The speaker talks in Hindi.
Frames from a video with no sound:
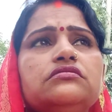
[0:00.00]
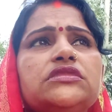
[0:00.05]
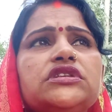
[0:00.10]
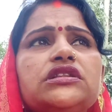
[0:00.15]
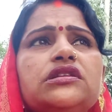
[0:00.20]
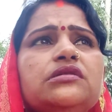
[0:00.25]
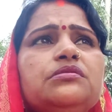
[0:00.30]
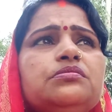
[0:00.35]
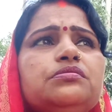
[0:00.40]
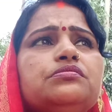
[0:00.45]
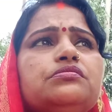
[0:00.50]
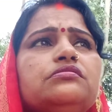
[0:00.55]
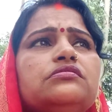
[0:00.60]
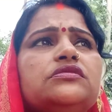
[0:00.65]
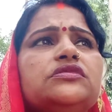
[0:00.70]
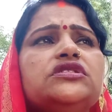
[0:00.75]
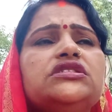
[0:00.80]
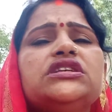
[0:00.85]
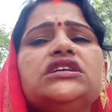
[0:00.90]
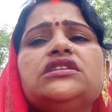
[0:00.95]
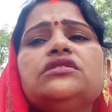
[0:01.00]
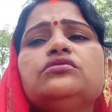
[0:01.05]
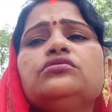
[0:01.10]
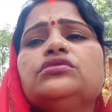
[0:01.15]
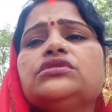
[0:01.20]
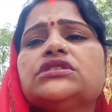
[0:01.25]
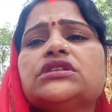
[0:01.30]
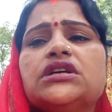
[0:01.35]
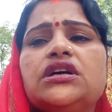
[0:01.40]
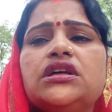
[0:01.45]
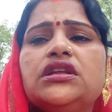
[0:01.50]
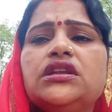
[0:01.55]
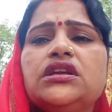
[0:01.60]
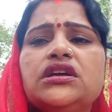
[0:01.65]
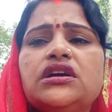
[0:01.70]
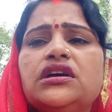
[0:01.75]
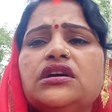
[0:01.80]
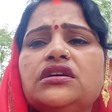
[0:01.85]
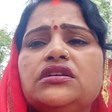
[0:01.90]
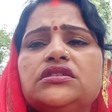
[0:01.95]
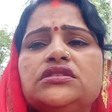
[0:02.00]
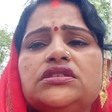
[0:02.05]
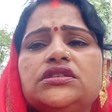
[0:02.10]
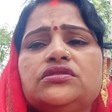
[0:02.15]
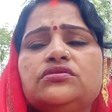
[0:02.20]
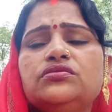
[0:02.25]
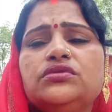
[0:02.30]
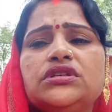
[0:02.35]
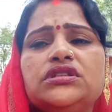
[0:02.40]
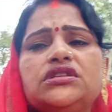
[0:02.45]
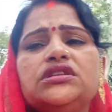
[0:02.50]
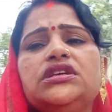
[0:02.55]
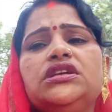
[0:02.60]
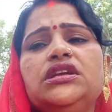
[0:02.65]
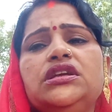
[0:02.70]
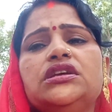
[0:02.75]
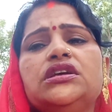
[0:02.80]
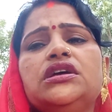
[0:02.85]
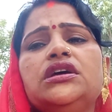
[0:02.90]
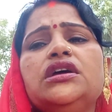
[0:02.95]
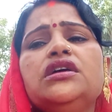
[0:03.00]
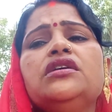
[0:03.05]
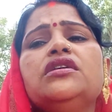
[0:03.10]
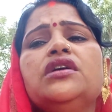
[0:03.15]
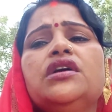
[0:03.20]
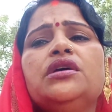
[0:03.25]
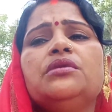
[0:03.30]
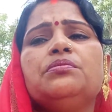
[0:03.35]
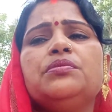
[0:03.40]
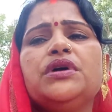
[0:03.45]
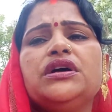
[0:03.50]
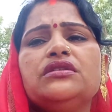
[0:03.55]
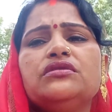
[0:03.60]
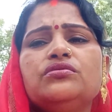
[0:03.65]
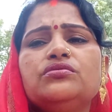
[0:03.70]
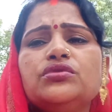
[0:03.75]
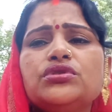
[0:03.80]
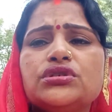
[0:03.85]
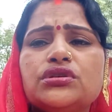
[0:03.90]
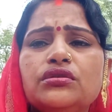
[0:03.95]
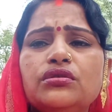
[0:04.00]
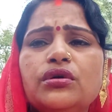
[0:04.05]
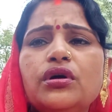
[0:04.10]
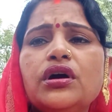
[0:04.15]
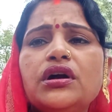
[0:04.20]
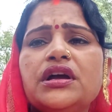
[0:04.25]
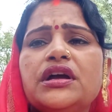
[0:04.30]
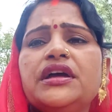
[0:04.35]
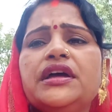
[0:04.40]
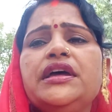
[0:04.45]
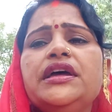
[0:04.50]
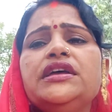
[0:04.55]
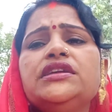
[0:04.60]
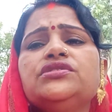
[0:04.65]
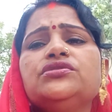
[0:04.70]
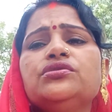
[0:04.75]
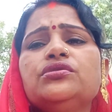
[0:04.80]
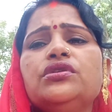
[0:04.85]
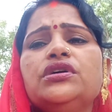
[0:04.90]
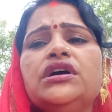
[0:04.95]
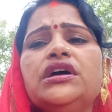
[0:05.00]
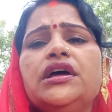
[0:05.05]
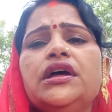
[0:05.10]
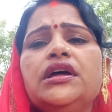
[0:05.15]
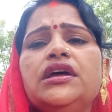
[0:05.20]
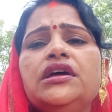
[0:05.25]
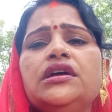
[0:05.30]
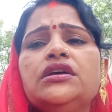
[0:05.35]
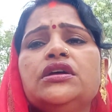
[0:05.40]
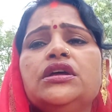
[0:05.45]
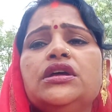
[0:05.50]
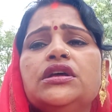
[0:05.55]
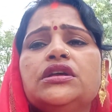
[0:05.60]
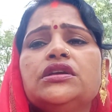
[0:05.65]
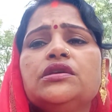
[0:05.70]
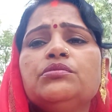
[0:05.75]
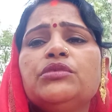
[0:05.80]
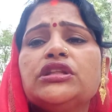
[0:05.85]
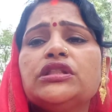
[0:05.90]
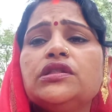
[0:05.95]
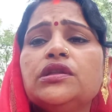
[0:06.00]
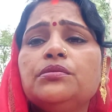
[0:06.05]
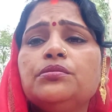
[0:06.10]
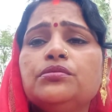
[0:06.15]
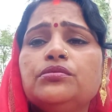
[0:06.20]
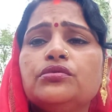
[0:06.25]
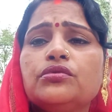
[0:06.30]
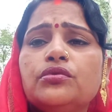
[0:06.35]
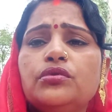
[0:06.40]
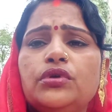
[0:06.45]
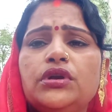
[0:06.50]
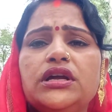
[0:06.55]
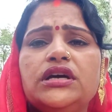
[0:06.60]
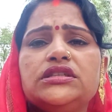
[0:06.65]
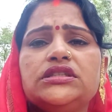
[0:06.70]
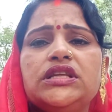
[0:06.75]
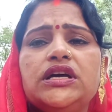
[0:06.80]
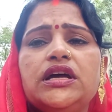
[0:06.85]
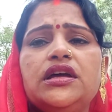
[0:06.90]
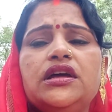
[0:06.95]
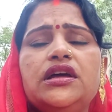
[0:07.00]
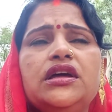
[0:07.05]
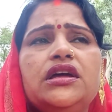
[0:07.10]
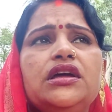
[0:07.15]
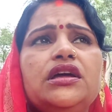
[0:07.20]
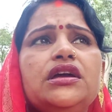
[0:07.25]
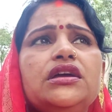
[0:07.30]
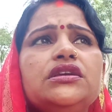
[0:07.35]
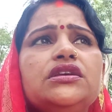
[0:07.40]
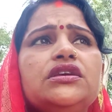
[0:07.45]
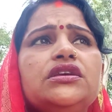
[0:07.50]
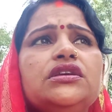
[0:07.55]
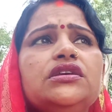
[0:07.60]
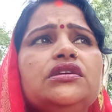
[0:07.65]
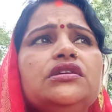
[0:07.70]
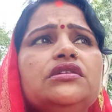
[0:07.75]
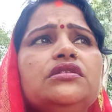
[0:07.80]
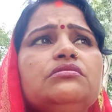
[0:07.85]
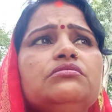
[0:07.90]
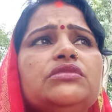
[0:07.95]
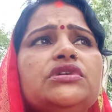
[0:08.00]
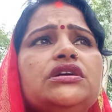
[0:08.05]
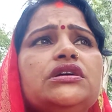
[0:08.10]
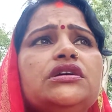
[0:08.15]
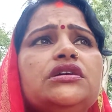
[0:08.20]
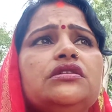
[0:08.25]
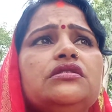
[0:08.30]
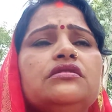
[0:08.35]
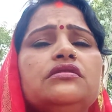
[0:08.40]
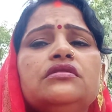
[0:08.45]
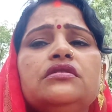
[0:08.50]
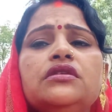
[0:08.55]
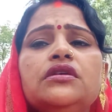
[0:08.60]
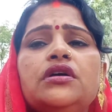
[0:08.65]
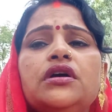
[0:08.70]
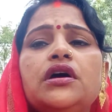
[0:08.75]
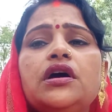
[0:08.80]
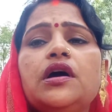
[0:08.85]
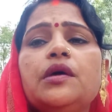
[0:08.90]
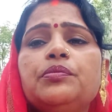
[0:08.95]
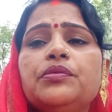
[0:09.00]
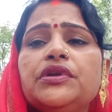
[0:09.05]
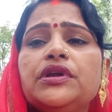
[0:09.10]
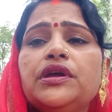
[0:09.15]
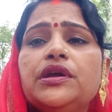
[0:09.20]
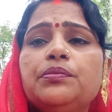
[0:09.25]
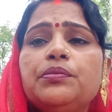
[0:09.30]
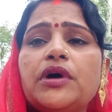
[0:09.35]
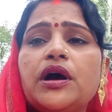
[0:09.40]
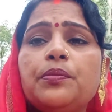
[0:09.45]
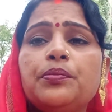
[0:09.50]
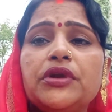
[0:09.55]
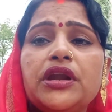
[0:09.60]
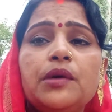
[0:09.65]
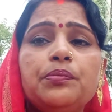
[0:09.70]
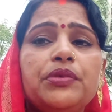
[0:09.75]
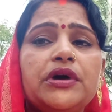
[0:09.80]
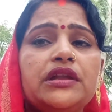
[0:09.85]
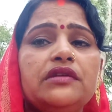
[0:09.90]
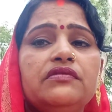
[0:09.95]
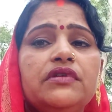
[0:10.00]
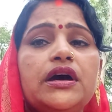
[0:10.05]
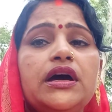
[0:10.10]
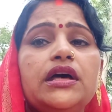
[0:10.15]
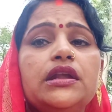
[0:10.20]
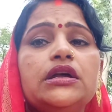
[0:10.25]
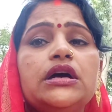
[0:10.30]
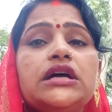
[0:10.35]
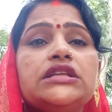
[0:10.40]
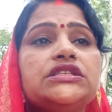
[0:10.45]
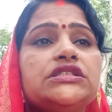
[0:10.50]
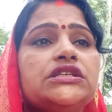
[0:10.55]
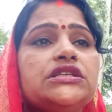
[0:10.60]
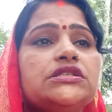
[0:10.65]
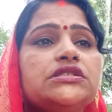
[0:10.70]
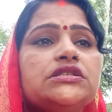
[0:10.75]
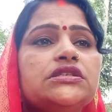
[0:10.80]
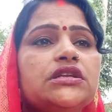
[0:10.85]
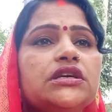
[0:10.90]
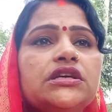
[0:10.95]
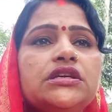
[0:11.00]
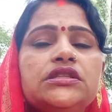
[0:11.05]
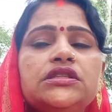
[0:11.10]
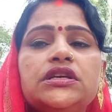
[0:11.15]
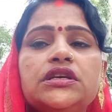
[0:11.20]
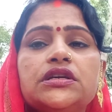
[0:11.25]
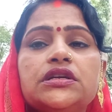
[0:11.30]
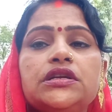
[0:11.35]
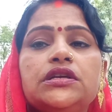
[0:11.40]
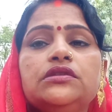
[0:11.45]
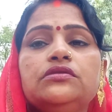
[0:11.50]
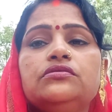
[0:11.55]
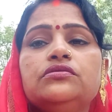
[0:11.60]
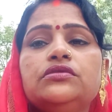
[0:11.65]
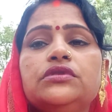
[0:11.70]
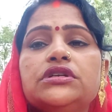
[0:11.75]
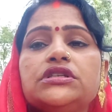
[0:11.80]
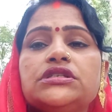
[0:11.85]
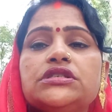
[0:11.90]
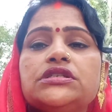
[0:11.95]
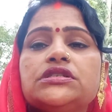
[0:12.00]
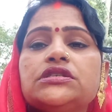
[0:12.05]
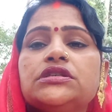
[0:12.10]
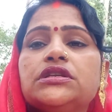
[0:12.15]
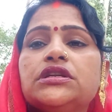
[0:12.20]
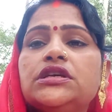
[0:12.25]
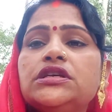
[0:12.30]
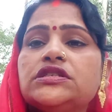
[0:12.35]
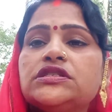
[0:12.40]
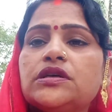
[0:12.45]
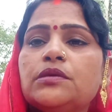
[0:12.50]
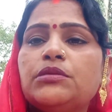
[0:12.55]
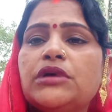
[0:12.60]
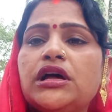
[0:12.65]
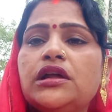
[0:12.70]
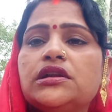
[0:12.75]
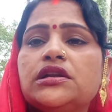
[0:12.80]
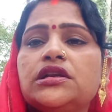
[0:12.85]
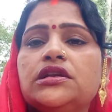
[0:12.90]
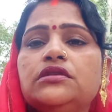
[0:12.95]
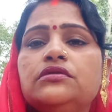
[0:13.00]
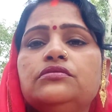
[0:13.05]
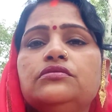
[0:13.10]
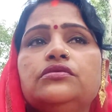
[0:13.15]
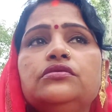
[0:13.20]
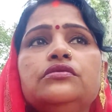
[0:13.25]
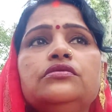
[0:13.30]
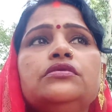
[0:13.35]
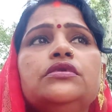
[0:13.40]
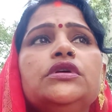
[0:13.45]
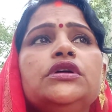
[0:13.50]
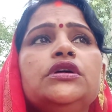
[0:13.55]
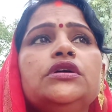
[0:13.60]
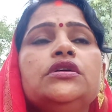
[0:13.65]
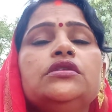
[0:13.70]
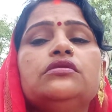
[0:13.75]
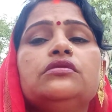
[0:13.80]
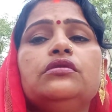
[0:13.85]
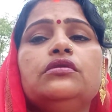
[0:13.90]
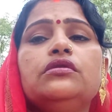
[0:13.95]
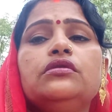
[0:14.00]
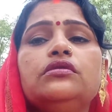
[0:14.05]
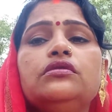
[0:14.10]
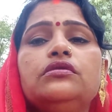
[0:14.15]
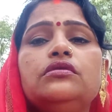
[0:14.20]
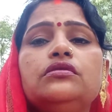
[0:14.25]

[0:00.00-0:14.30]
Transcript: मतलब ज़्यादा कुछ कहने का ज़रूरत नहीं है पर कुछ लोग हैं जो है कि मतलब उनको लगता है कि मैं अपने अपना परिवार अच्छे से नहीं देख रही हूँ अच्छे से नहीं संभाल रही हूँ तो